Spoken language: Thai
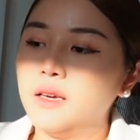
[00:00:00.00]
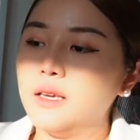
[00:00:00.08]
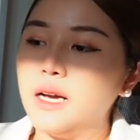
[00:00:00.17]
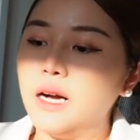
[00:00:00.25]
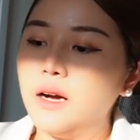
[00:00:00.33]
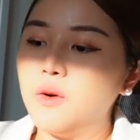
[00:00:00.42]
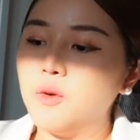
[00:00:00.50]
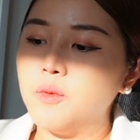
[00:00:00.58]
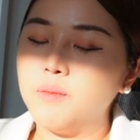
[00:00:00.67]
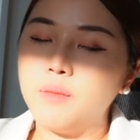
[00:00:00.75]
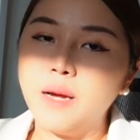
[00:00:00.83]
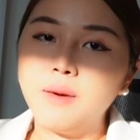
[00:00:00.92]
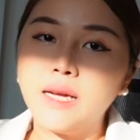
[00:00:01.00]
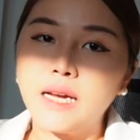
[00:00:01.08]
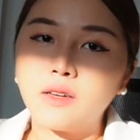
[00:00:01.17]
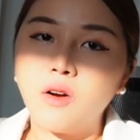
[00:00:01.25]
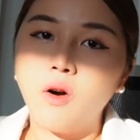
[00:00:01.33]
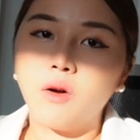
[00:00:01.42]
อย่าเอาไม้บรรทัด
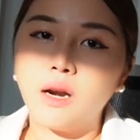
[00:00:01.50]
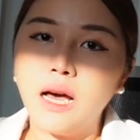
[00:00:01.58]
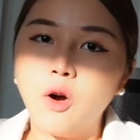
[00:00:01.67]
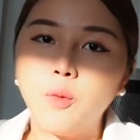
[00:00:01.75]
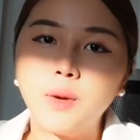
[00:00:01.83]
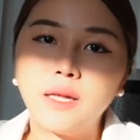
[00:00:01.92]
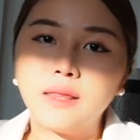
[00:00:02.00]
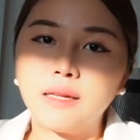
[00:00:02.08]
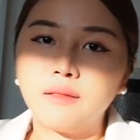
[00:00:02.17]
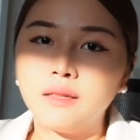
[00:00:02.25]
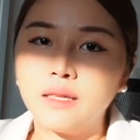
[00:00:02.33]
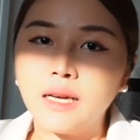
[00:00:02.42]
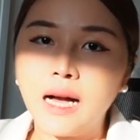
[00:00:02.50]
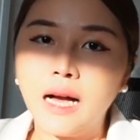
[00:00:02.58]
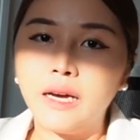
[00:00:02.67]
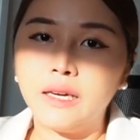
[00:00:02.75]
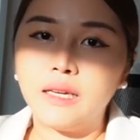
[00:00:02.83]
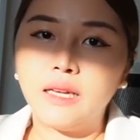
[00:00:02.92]
ของเราไปตัดสินใคร
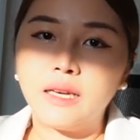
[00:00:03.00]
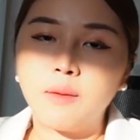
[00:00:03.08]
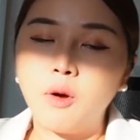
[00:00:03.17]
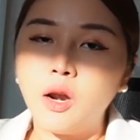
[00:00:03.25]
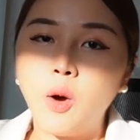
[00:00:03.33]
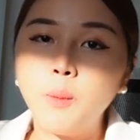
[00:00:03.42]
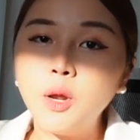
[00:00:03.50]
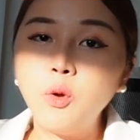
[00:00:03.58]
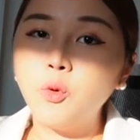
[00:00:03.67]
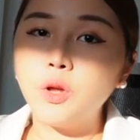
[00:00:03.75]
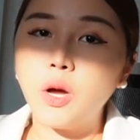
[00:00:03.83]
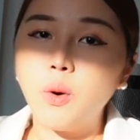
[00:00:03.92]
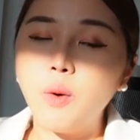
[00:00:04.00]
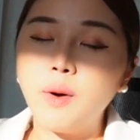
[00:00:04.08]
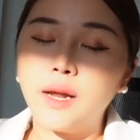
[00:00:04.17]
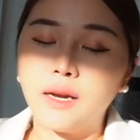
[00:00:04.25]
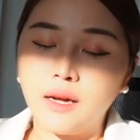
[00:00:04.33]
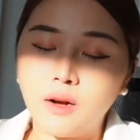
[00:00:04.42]
อะไรเงี้ยเพราะเราไม่รู้อยู่แล้วว่าวัน
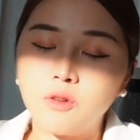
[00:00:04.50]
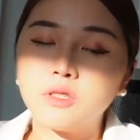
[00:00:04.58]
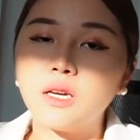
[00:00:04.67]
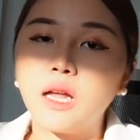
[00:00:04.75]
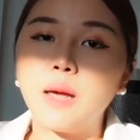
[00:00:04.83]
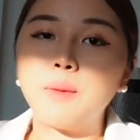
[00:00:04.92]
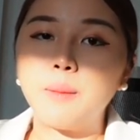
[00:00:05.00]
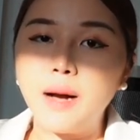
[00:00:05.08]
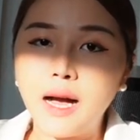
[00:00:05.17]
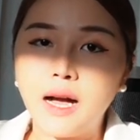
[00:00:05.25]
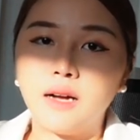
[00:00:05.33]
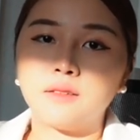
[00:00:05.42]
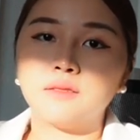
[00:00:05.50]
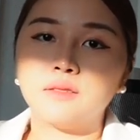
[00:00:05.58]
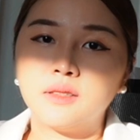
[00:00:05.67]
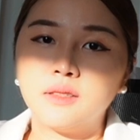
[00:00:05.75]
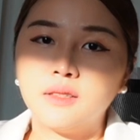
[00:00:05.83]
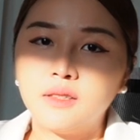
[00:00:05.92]
นั้นเขาเจออะไรมาบ้าง
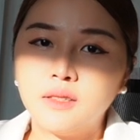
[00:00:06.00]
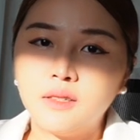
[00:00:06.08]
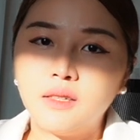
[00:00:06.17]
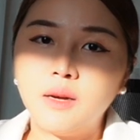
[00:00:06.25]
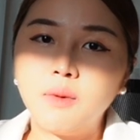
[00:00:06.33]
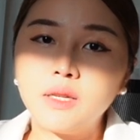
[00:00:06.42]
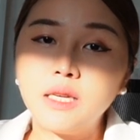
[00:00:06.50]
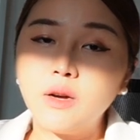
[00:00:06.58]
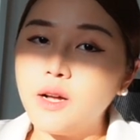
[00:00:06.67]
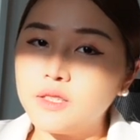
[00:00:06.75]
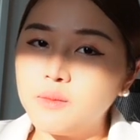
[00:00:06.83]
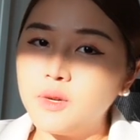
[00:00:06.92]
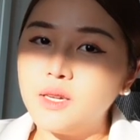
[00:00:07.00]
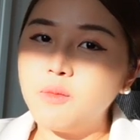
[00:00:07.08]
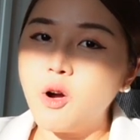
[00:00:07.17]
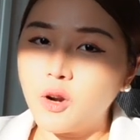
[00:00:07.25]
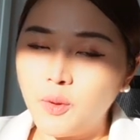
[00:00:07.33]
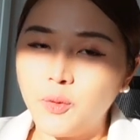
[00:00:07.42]
แล้วบางทีเขาอาจจะไม่ได้บ
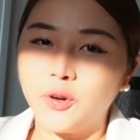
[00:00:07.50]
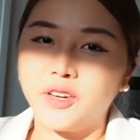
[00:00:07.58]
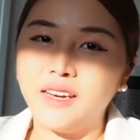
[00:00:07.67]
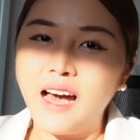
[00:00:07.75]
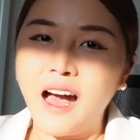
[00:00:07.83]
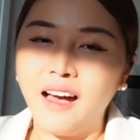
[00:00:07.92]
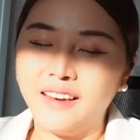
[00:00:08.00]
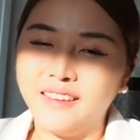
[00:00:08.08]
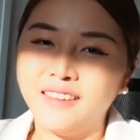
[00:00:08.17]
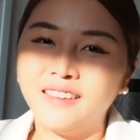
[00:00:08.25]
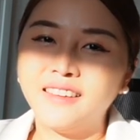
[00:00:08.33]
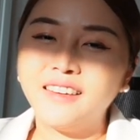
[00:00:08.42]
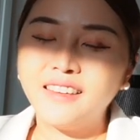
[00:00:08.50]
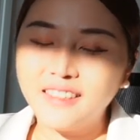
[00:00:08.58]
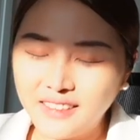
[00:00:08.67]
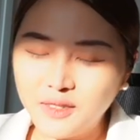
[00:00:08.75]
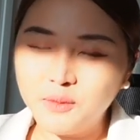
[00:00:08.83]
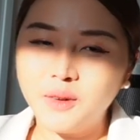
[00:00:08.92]
อกเราหมดก็ได้
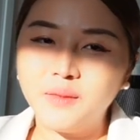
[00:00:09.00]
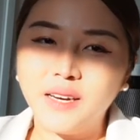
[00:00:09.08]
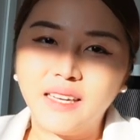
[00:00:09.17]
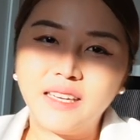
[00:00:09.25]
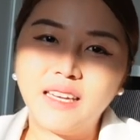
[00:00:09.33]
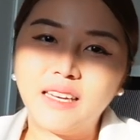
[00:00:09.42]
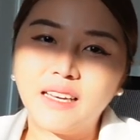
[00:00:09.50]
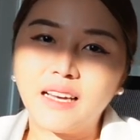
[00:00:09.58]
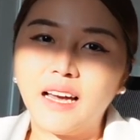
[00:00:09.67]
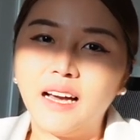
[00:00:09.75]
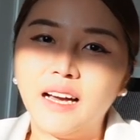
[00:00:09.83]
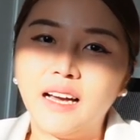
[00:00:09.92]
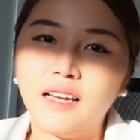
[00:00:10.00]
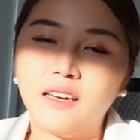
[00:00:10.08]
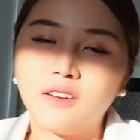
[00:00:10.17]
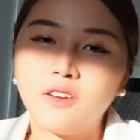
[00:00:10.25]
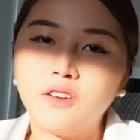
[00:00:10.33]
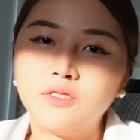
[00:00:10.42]
ประมาณนี้นะคะ
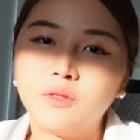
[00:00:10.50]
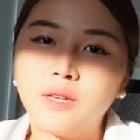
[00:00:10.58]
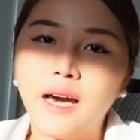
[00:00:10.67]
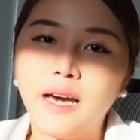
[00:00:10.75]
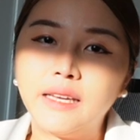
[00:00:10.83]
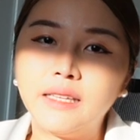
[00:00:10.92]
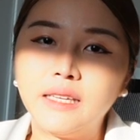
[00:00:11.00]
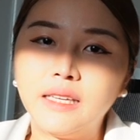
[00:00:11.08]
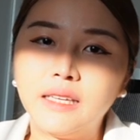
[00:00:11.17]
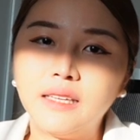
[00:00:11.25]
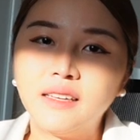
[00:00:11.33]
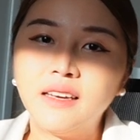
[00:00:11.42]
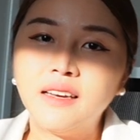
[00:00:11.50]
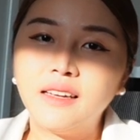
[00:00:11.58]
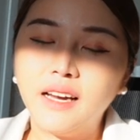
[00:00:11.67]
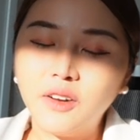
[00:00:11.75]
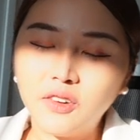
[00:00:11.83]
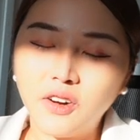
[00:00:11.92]
แล้วก็สุดท้ายนี้
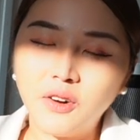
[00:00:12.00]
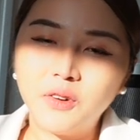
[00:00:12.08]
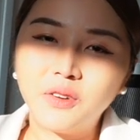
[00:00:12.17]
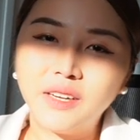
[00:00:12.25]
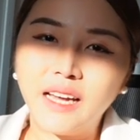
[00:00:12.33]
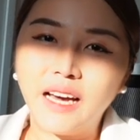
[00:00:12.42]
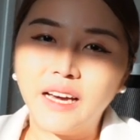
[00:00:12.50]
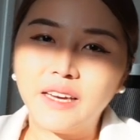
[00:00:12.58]
ถ้าน้องๆคนไหน